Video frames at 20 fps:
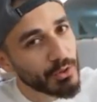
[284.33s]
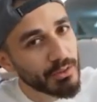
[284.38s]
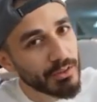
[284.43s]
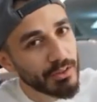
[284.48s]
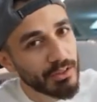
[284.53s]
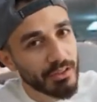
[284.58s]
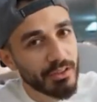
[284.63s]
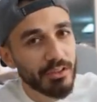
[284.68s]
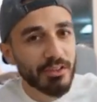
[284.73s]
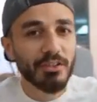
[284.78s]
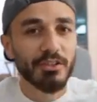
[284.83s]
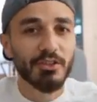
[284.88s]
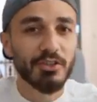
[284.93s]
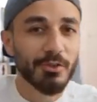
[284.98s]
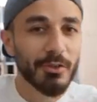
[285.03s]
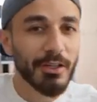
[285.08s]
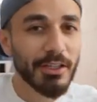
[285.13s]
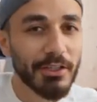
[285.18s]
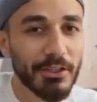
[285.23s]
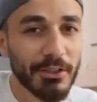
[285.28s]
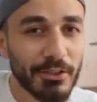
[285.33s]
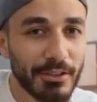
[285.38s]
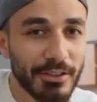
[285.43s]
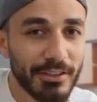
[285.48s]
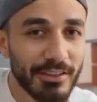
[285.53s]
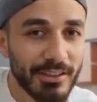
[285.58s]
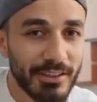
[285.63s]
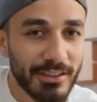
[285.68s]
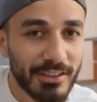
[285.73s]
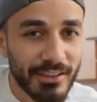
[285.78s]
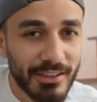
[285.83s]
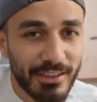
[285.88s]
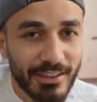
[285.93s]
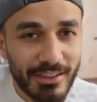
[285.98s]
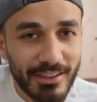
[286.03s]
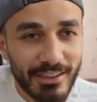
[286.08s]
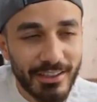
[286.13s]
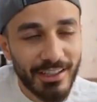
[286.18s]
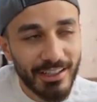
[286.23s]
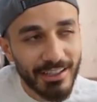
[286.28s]
متى موعد نزول فيديو
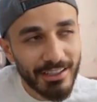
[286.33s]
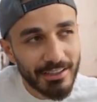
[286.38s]
قطر